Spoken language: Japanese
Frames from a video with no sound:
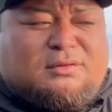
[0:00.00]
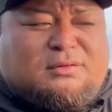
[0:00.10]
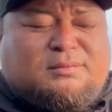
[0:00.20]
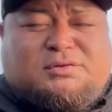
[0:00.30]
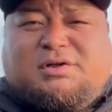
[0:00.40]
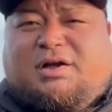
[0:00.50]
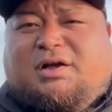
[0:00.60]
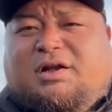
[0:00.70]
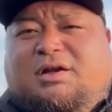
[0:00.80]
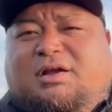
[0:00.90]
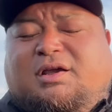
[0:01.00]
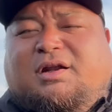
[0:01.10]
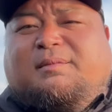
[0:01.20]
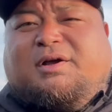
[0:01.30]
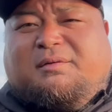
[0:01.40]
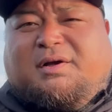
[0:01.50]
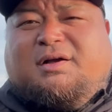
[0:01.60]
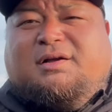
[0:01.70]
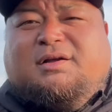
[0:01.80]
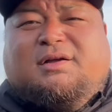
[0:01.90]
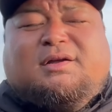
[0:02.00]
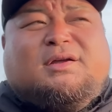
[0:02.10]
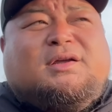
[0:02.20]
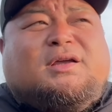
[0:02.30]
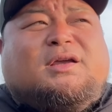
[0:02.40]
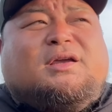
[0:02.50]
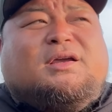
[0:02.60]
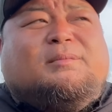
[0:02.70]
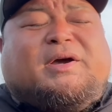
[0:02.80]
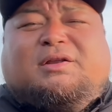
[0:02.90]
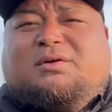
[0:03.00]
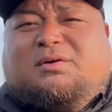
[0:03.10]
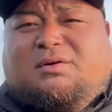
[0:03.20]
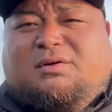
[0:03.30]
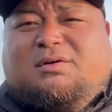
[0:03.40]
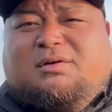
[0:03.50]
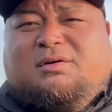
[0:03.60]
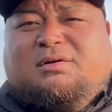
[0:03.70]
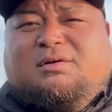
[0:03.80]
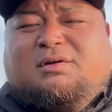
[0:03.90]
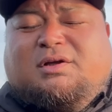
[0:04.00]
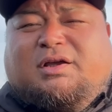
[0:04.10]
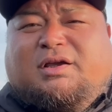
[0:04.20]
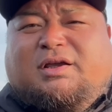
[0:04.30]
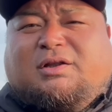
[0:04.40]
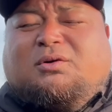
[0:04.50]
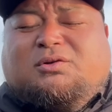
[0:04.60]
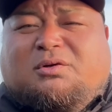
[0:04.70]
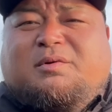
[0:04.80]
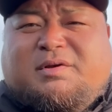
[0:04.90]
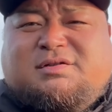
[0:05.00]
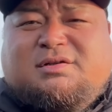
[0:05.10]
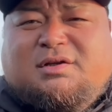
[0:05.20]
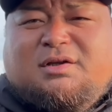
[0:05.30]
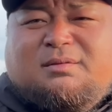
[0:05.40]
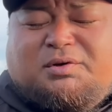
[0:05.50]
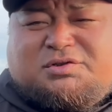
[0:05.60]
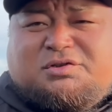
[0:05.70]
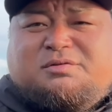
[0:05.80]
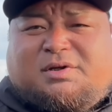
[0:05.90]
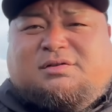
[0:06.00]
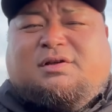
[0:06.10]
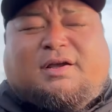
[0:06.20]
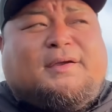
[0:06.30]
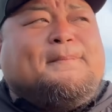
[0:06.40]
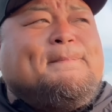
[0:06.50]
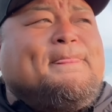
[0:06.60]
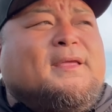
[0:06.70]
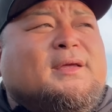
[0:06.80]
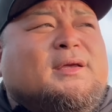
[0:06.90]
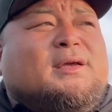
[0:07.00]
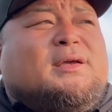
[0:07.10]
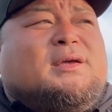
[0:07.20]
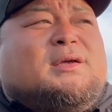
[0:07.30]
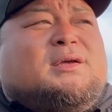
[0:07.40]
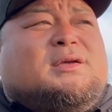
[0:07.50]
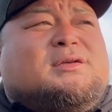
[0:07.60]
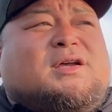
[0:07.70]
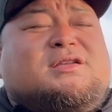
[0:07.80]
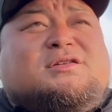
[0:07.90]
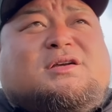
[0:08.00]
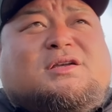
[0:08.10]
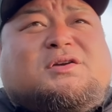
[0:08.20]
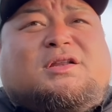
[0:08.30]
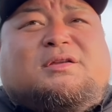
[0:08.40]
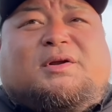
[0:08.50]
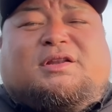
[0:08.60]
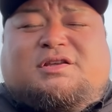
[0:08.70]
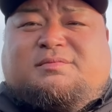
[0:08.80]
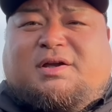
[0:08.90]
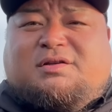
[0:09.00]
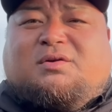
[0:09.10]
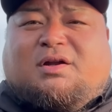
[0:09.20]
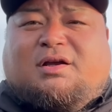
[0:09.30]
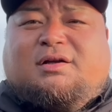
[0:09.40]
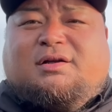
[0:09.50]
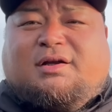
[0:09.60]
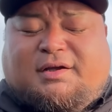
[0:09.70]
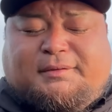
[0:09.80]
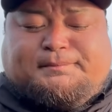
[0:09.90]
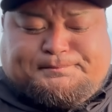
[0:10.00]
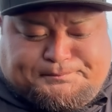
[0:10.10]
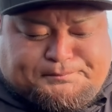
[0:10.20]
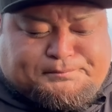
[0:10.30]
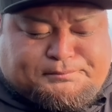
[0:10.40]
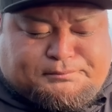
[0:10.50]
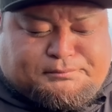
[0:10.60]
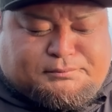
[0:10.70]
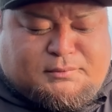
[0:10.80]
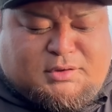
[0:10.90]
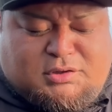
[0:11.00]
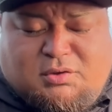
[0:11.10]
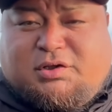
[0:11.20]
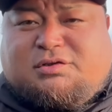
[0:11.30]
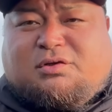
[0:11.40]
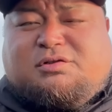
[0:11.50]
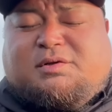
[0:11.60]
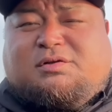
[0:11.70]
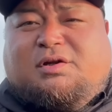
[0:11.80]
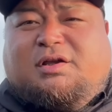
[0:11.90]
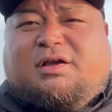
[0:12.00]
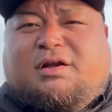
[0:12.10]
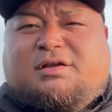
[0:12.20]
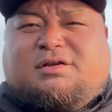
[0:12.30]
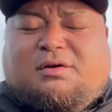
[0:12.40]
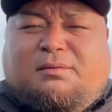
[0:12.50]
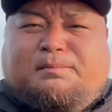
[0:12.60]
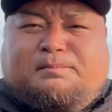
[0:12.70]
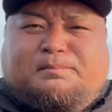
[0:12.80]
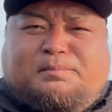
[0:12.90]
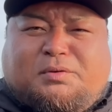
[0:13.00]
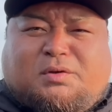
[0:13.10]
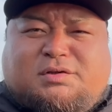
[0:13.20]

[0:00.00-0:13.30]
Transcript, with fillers: 僕が張りに行けない場合は、バイトを、雇おうと思います。募集します。はい。30箇所貼ってもらって1万円にしようかな。はい。以上です。徳島市より NHK をぶっ壊